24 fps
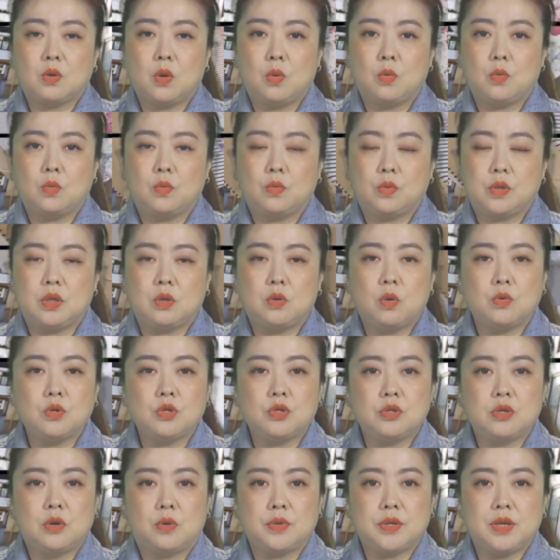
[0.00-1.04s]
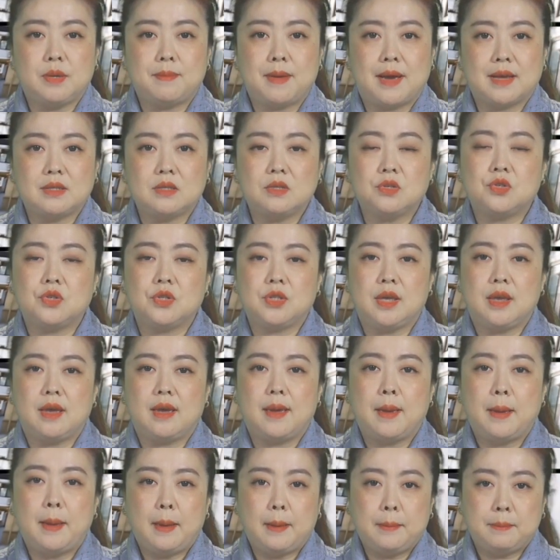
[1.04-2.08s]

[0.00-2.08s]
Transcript: 共一共是有一百四十贴。